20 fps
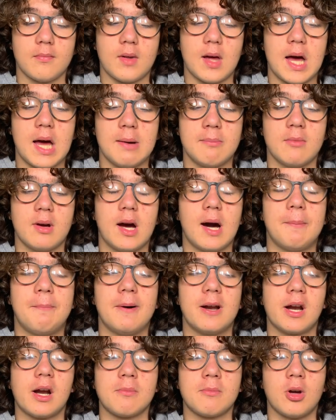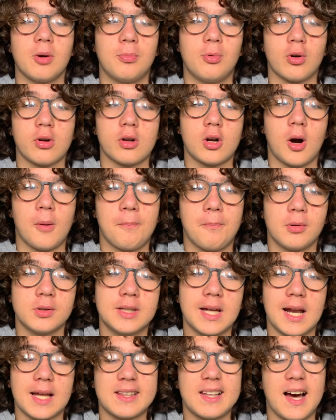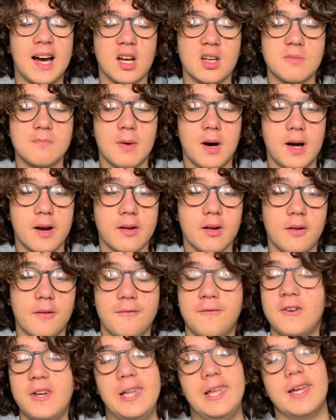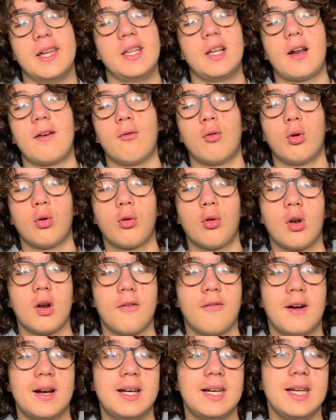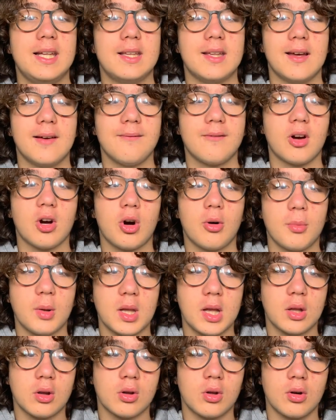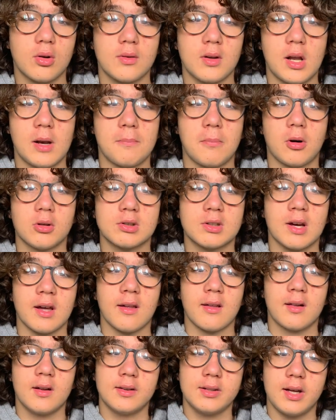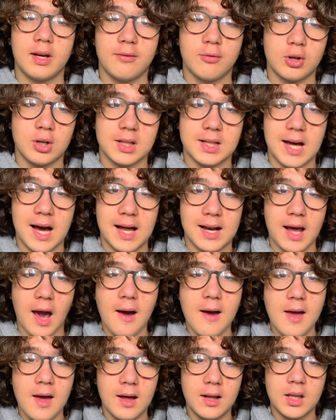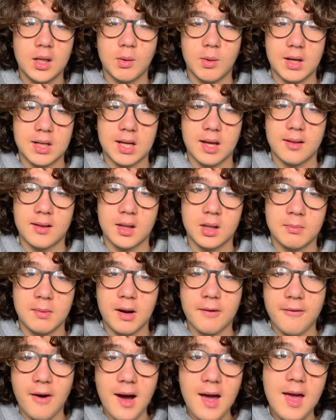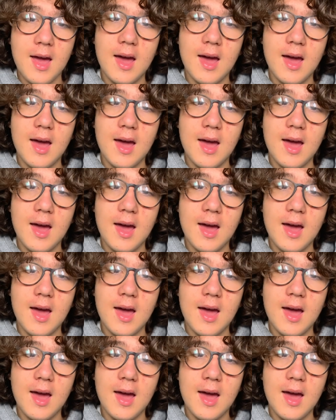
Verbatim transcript: a, a parer mio purtroppo della touch bar, figlia di rivoluzioni fallite, come detto nel podcast di iPhone Italia di qualche settimana fa,